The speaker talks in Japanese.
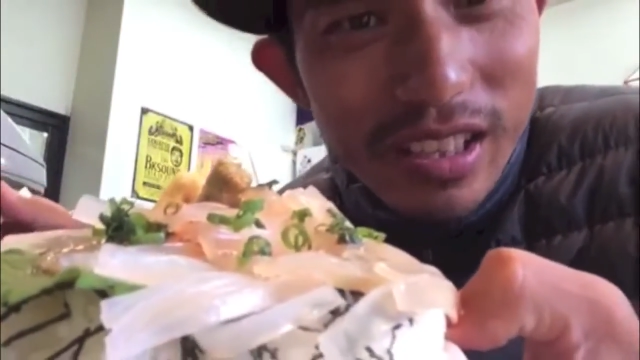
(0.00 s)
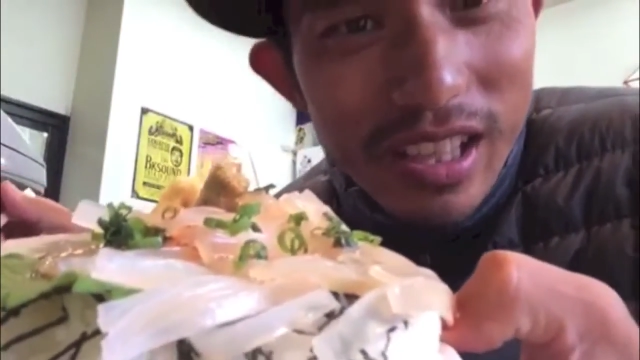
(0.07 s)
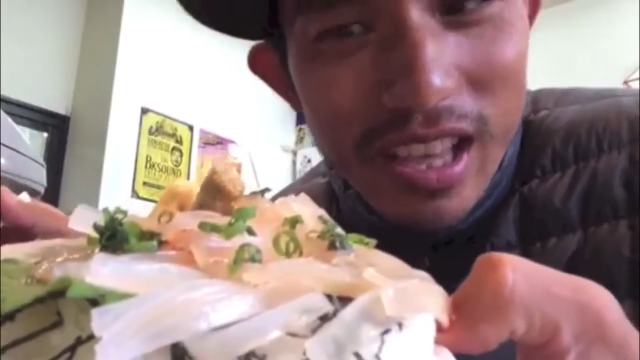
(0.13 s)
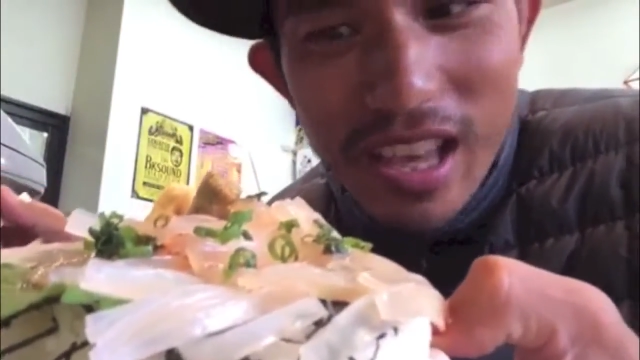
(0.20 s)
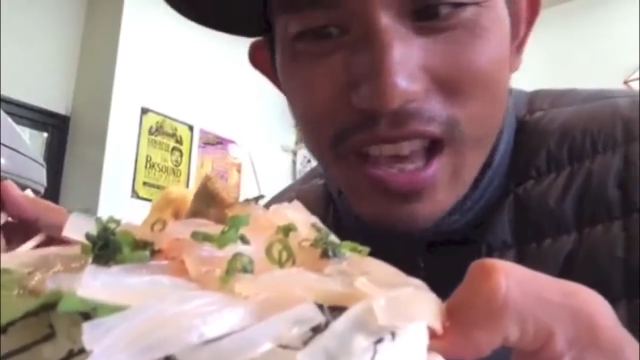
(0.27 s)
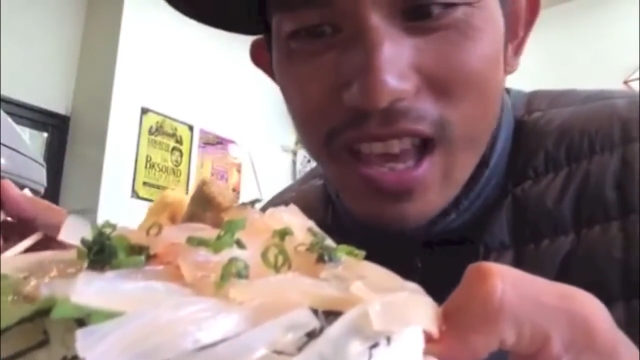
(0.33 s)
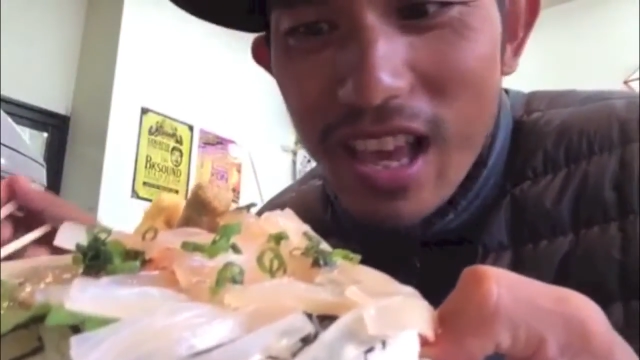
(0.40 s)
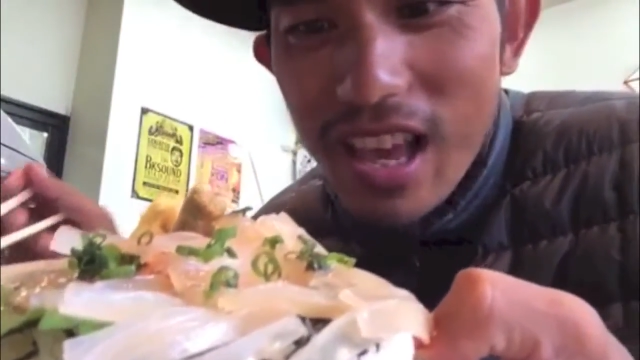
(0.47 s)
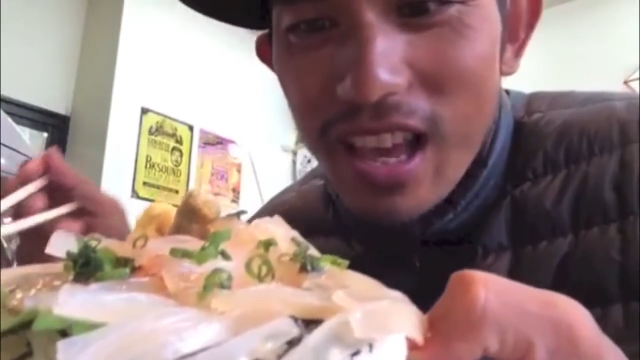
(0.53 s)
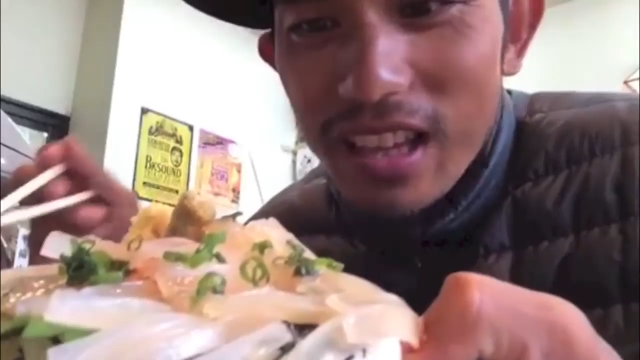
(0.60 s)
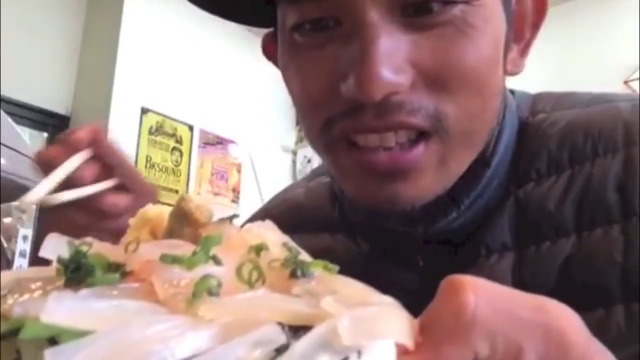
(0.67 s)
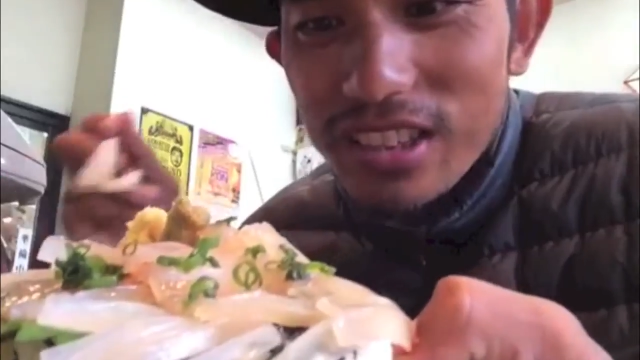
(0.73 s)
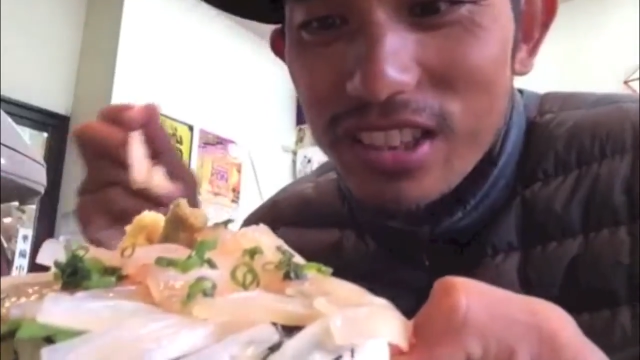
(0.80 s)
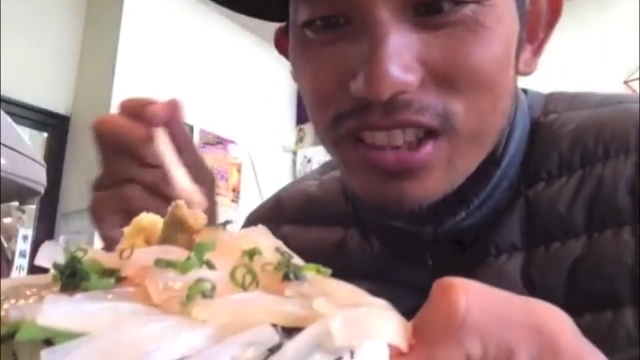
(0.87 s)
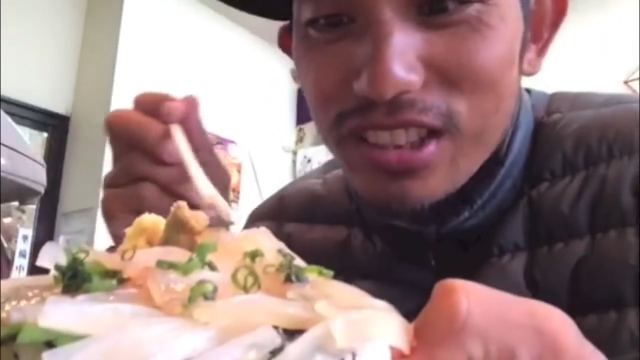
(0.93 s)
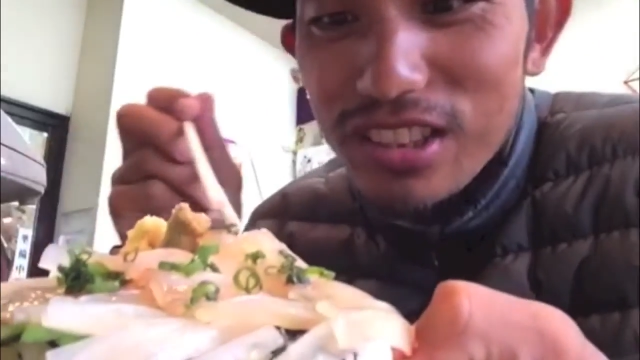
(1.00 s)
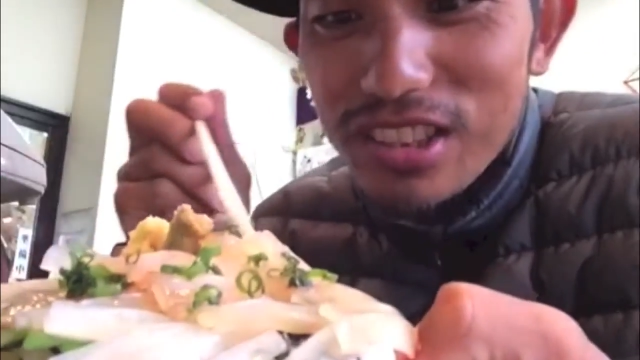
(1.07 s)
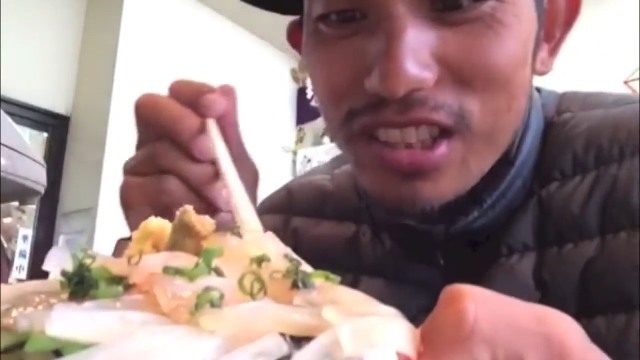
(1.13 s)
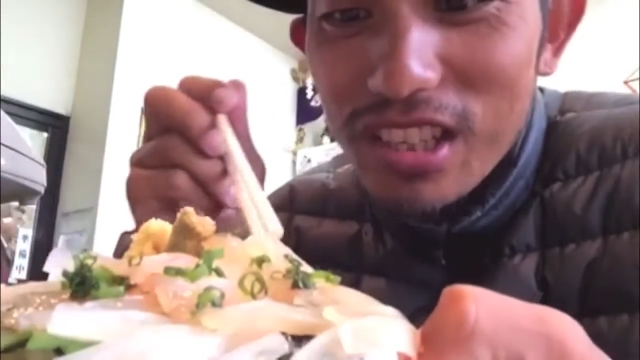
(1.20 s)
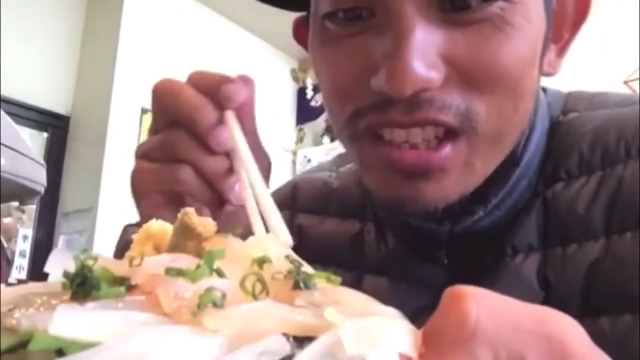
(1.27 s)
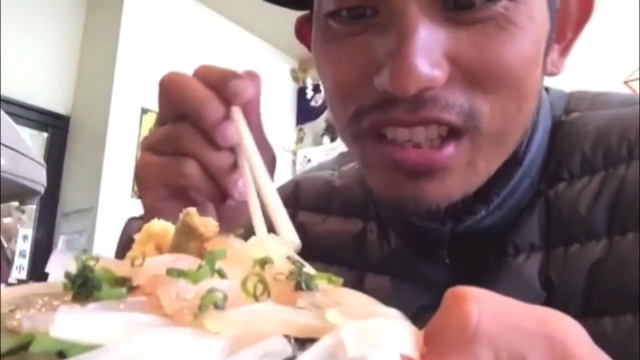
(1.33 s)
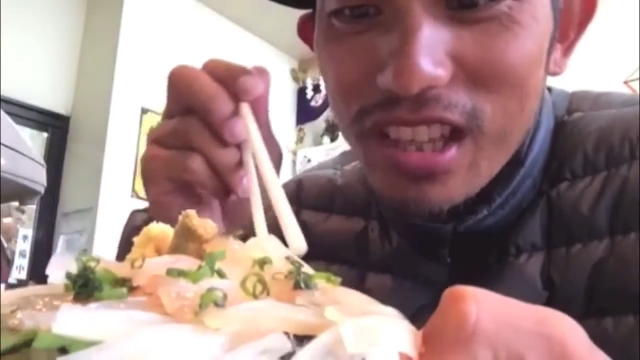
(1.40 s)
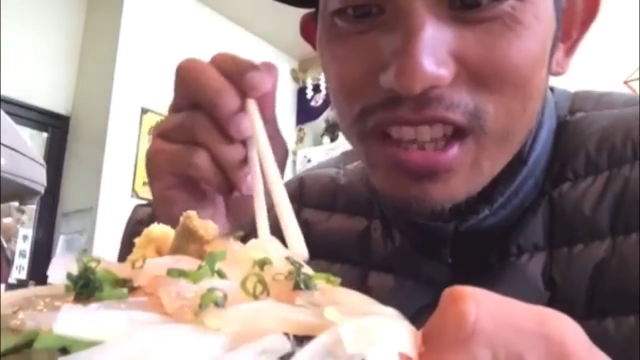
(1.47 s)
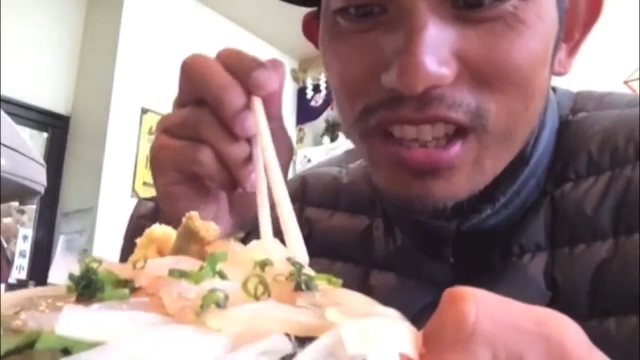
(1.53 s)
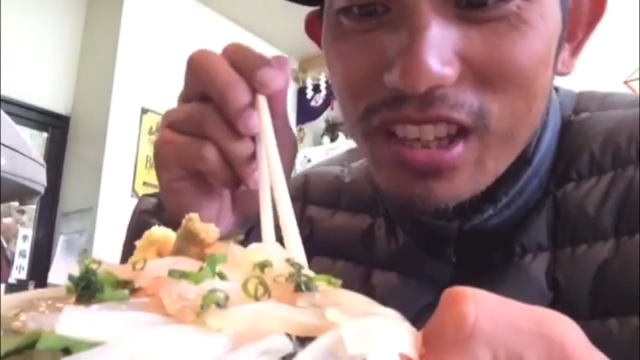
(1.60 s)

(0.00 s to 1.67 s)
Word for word: ねえ、新鮮な